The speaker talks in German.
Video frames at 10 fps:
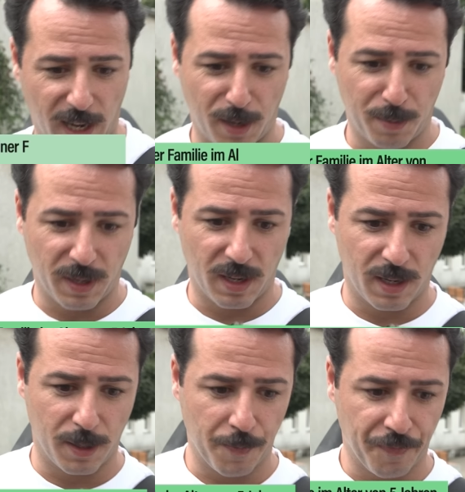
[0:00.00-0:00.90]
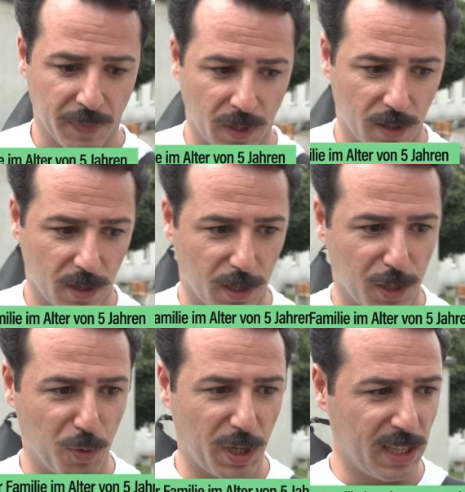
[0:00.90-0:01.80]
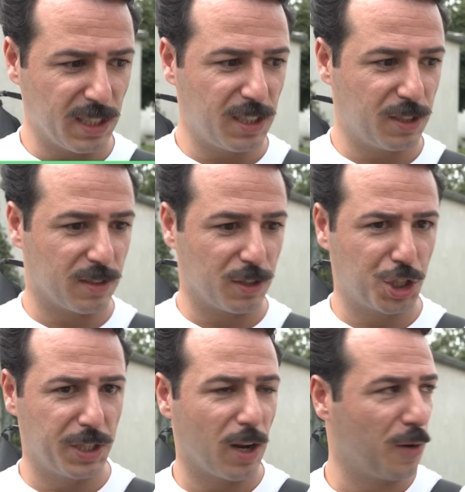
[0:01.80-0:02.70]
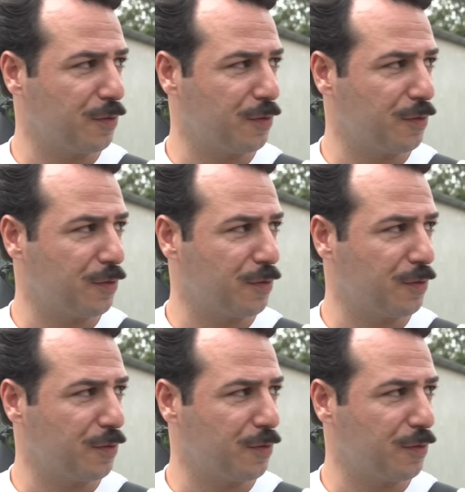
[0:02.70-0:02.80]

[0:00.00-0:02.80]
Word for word: Aber ich wurde eigentlich schnell